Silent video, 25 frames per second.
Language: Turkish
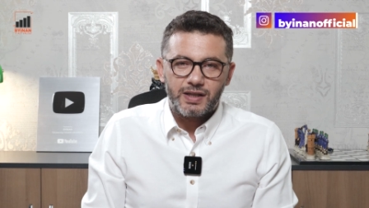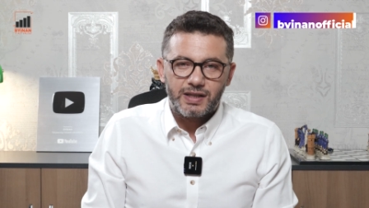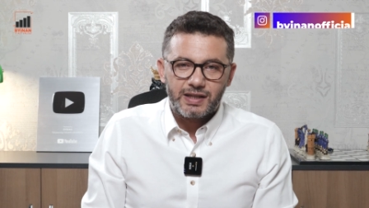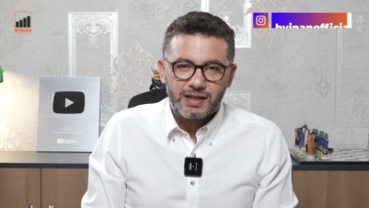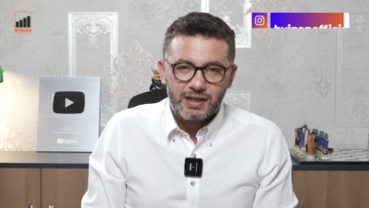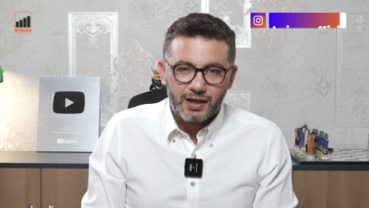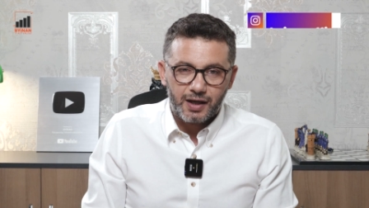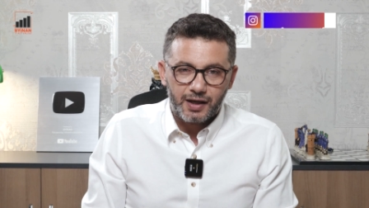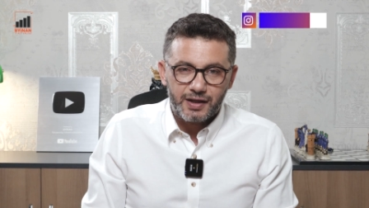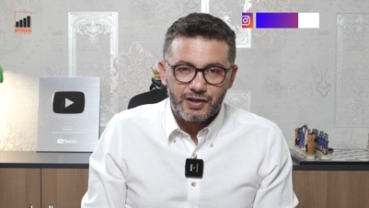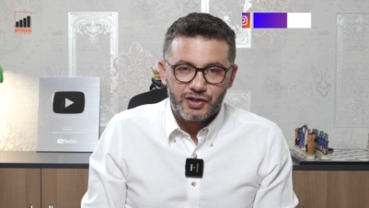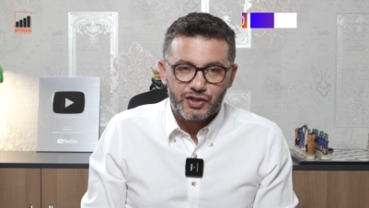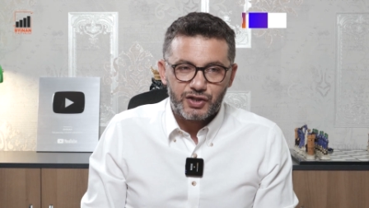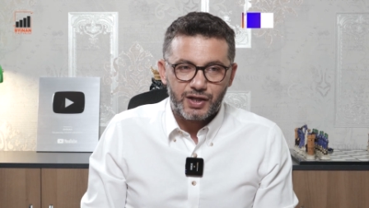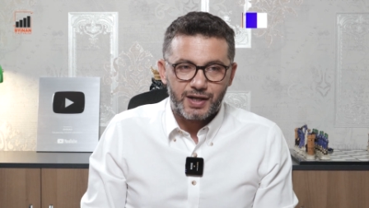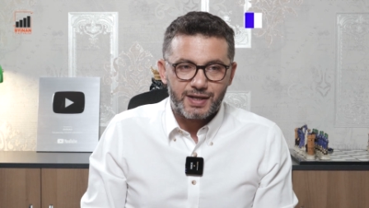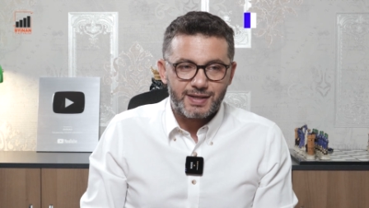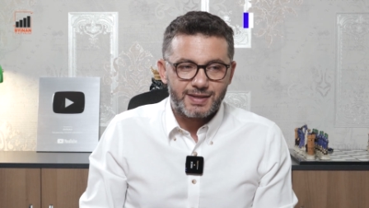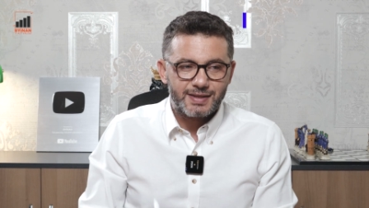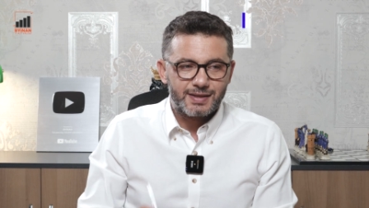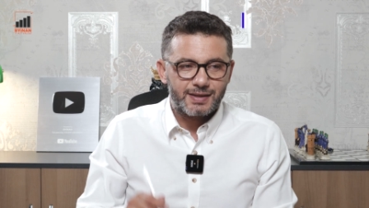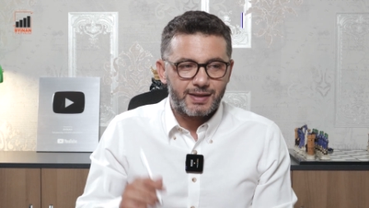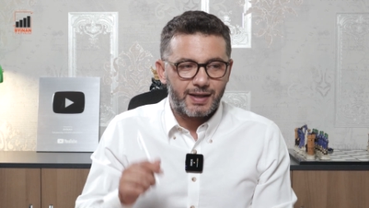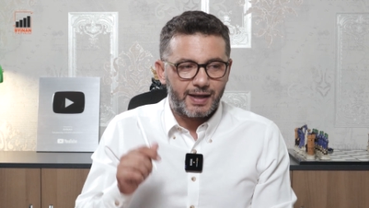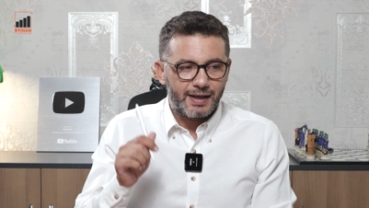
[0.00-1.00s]
iki ay
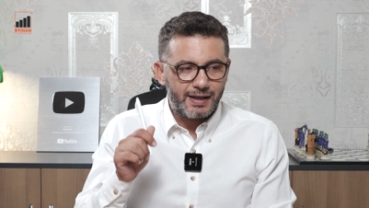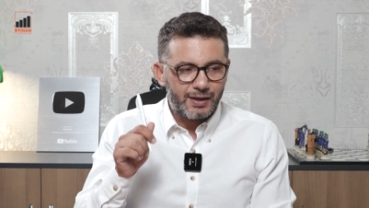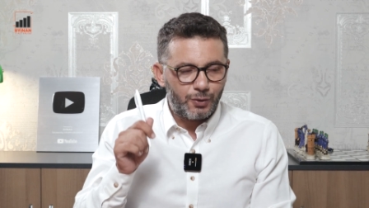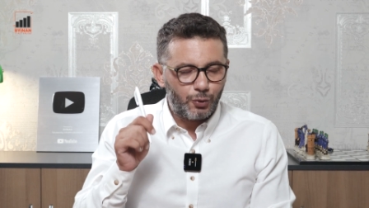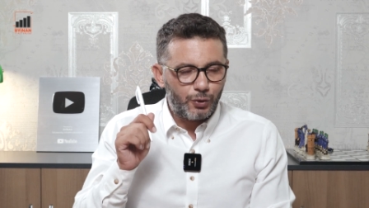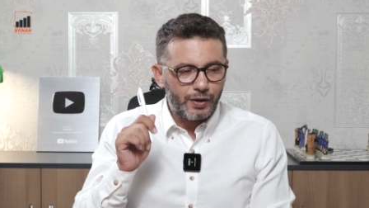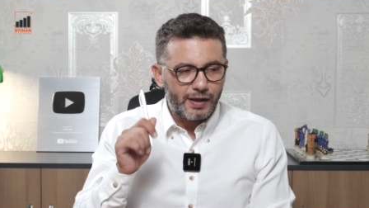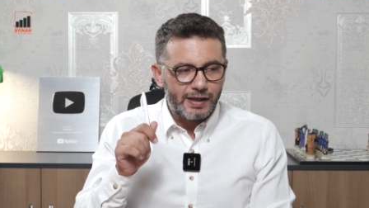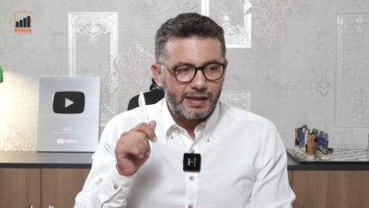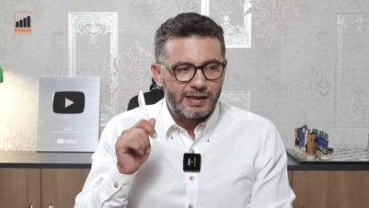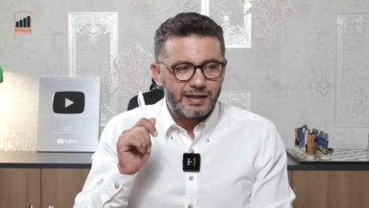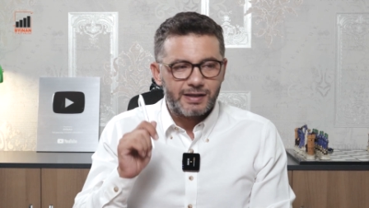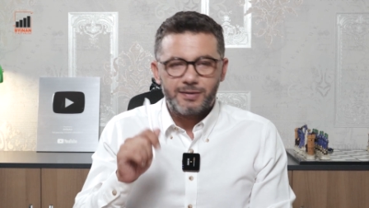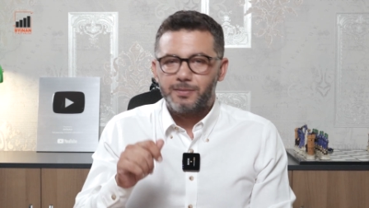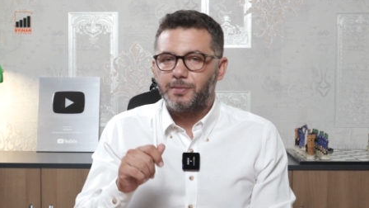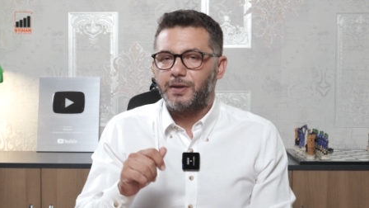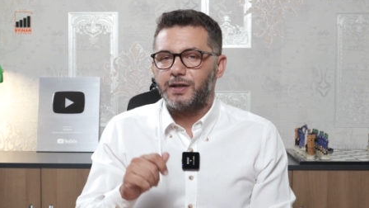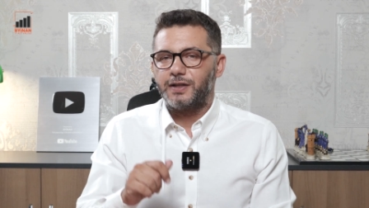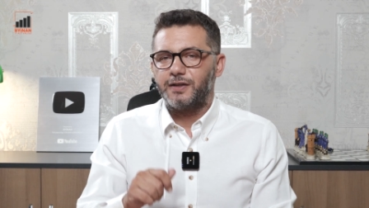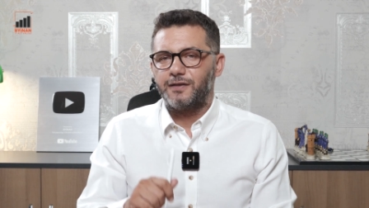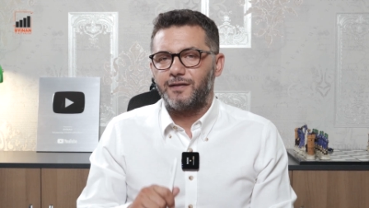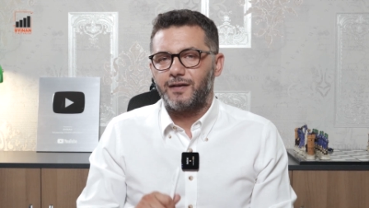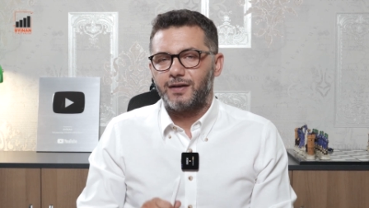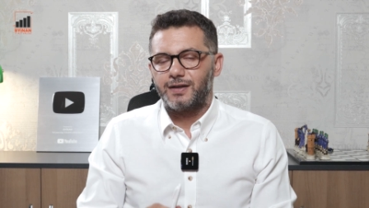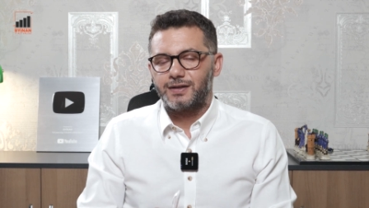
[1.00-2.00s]
içerisinde hele o Ekim
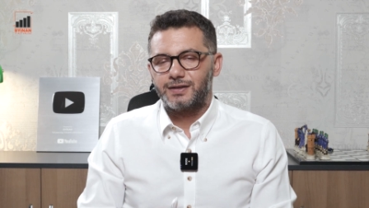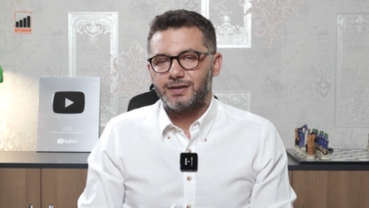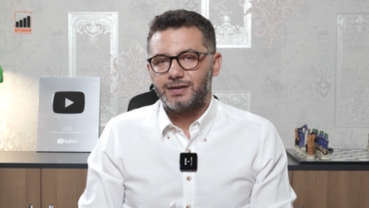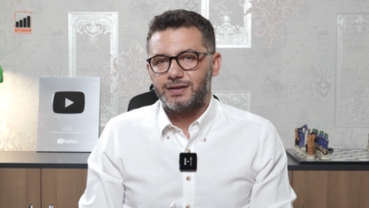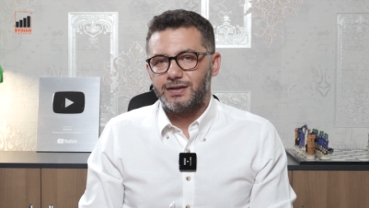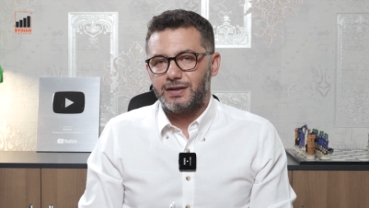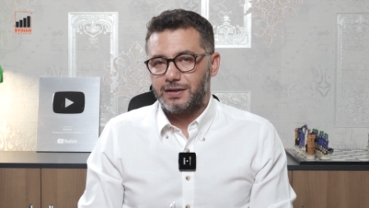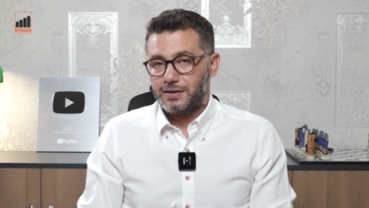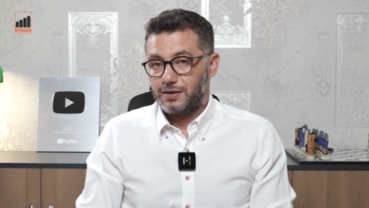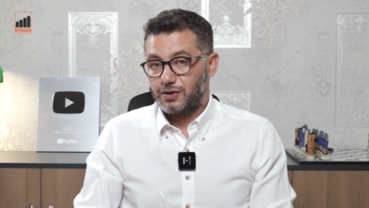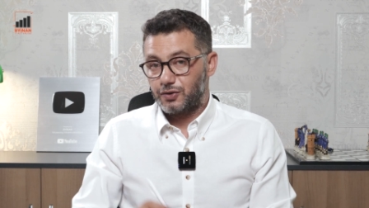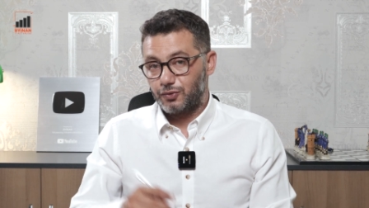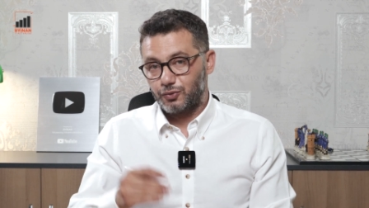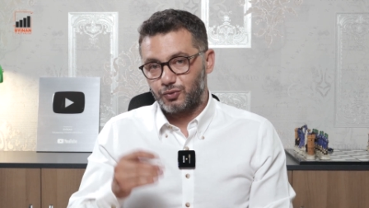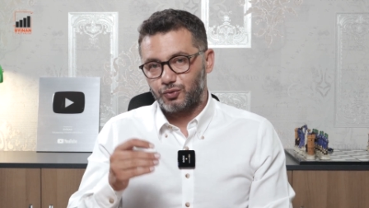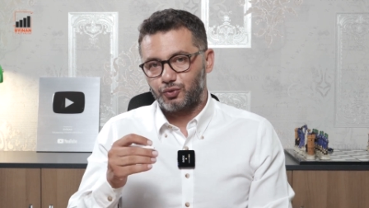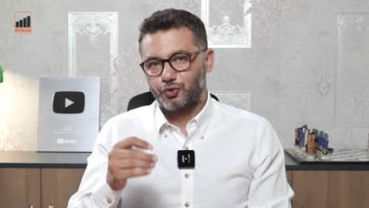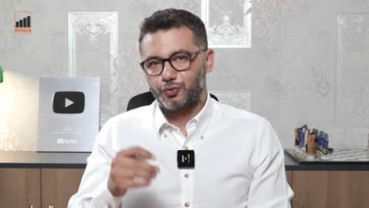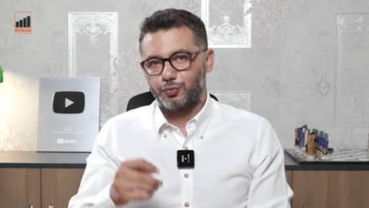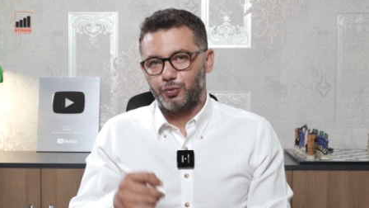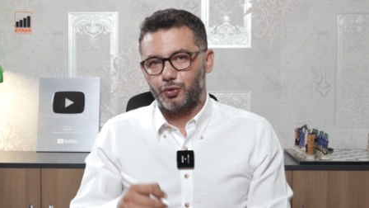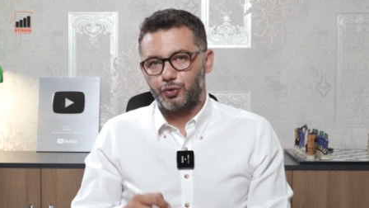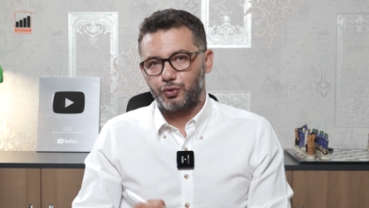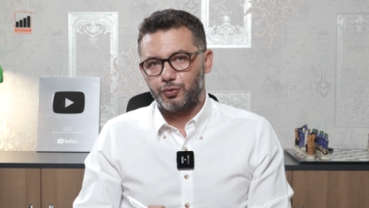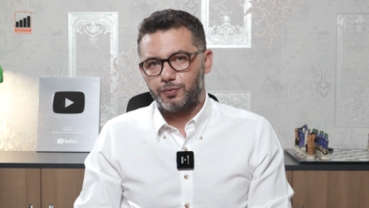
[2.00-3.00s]
ayı vardı hiç
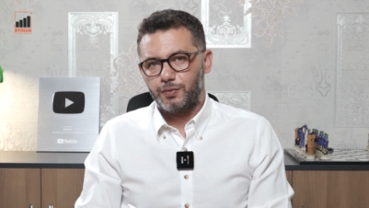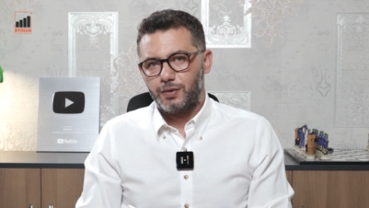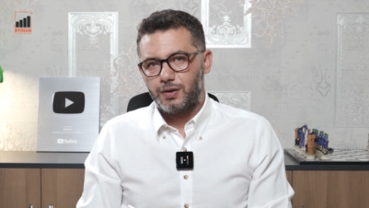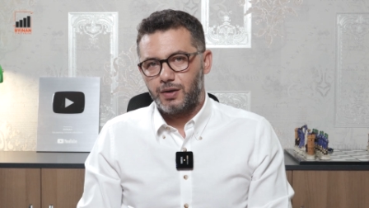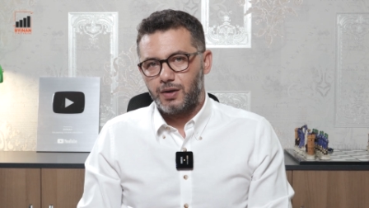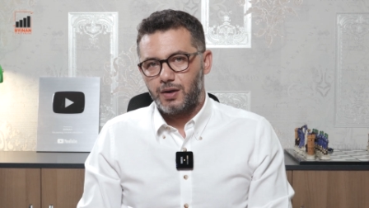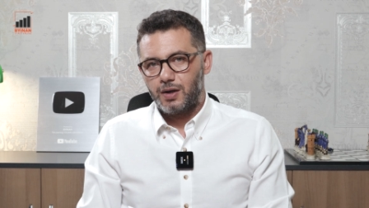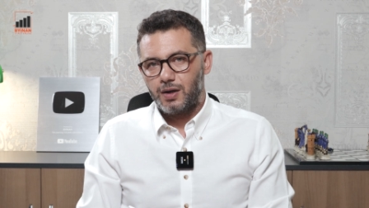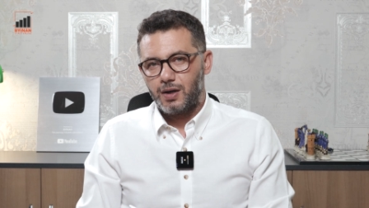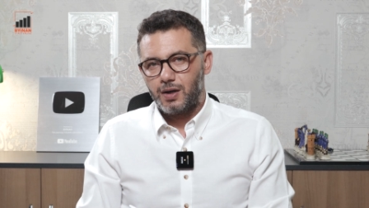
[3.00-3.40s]
unutmuyorum.